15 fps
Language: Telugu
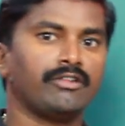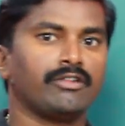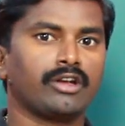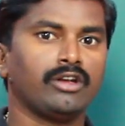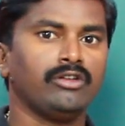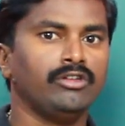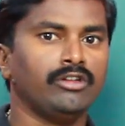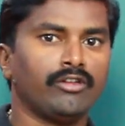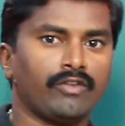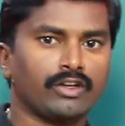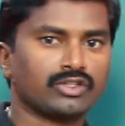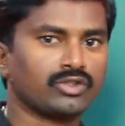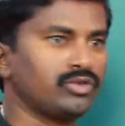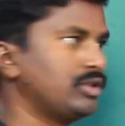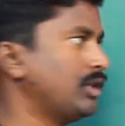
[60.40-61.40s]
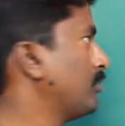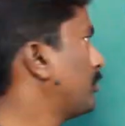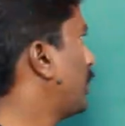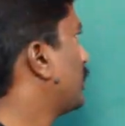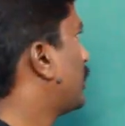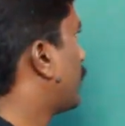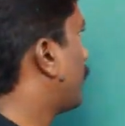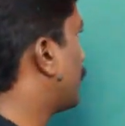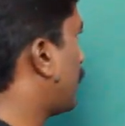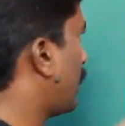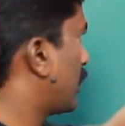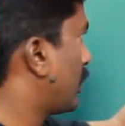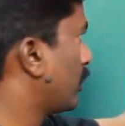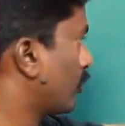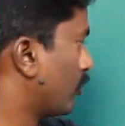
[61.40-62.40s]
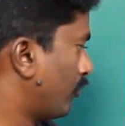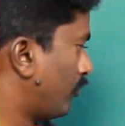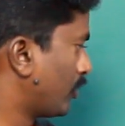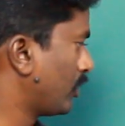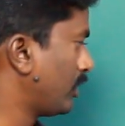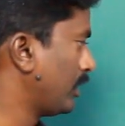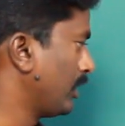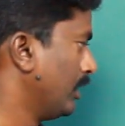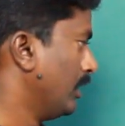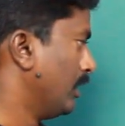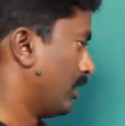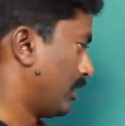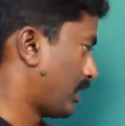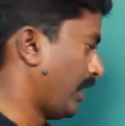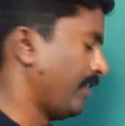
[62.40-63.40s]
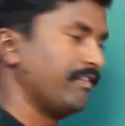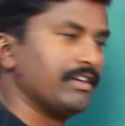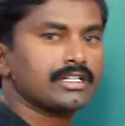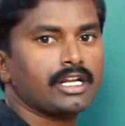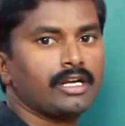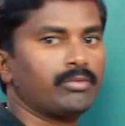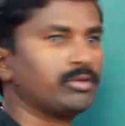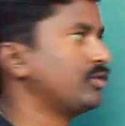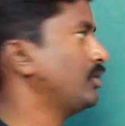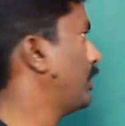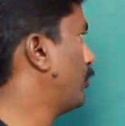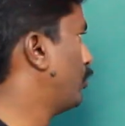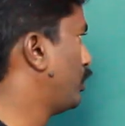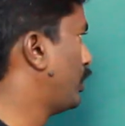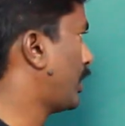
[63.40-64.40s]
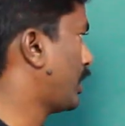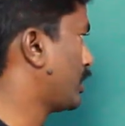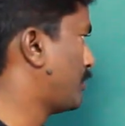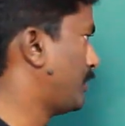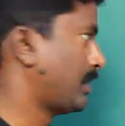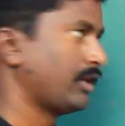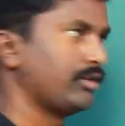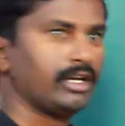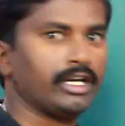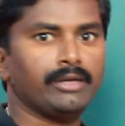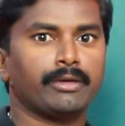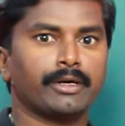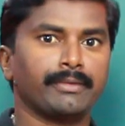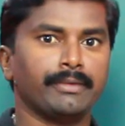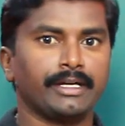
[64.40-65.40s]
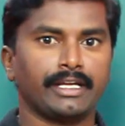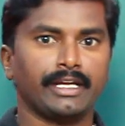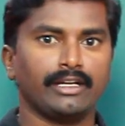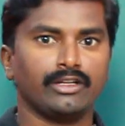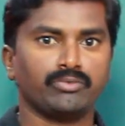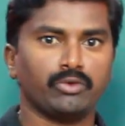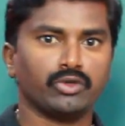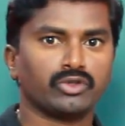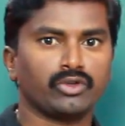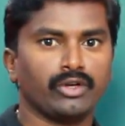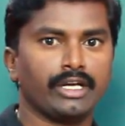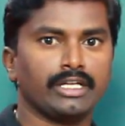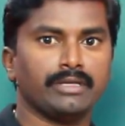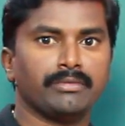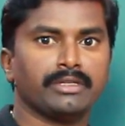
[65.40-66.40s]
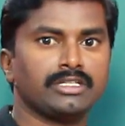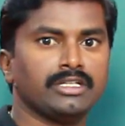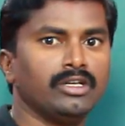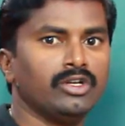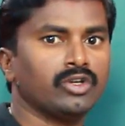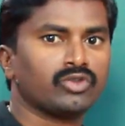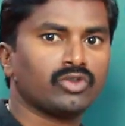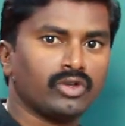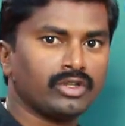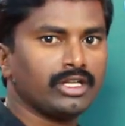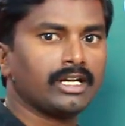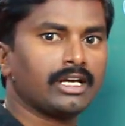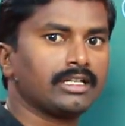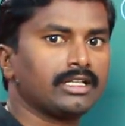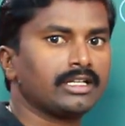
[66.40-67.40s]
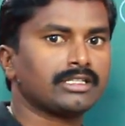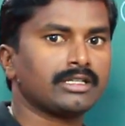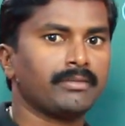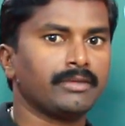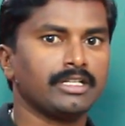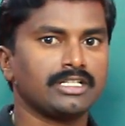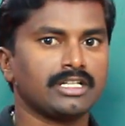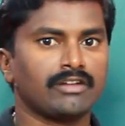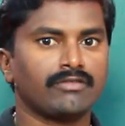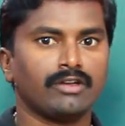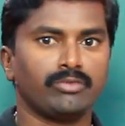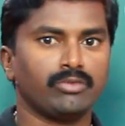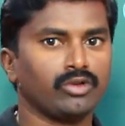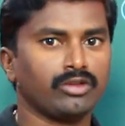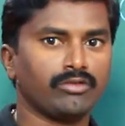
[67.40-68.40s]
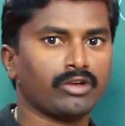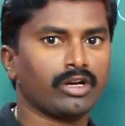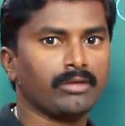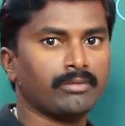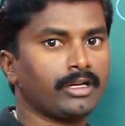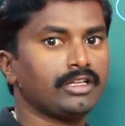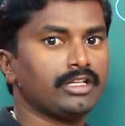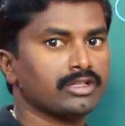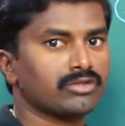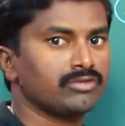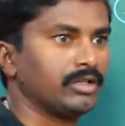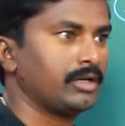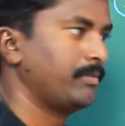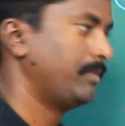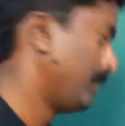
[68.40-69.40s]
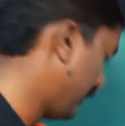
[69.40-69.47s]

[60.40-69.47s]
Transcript: వివరాలు ఫస్ట్ చూద్దాం దాని తర్వాత ఆల్రెడీ గ్రూప్ ఫోర్ది టైం వేస్ట్ అయిపోతుందని ముందే రాసి పెట్టాను ఏ డిపార్ట్మెంట్కి ఎన్ని పోస్టులు ఉన్నాయని చెప్పేసి సో దీనికి అందరికి సంబంధించినటువంటి పూర్తి వివరాలు మనం తెలుసుకుందాం